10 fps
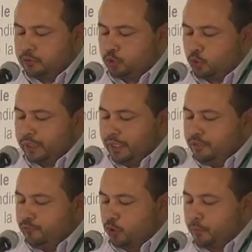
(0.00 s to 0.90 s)
Toda
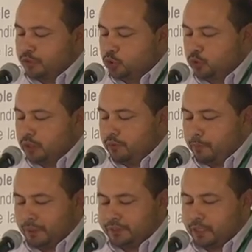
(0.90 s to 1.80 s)
información
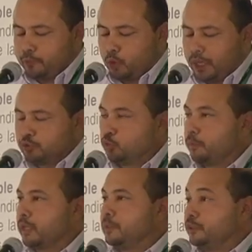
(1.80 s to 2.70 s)
debe pasar por la
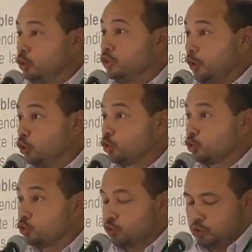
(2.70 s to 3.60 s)
supervisión de
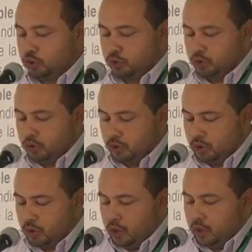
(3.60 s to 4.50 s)
otros,
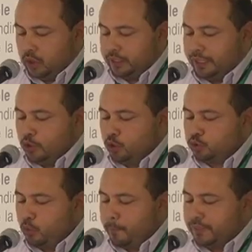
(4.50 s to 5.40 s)
que no
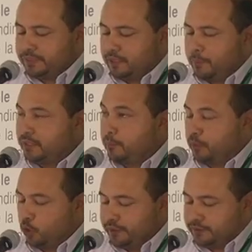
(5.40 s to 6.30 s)
son precisamente
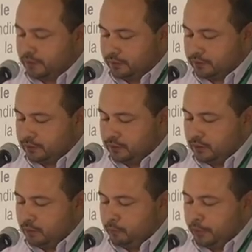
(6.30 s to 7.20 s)
periodistas,
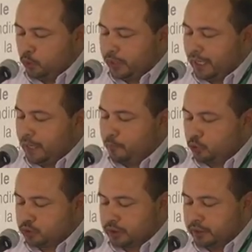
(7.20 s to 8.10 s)
pero que a la
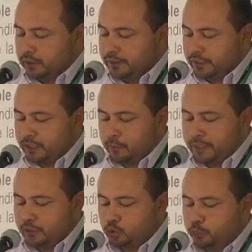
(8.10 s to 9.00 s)
postre determinan su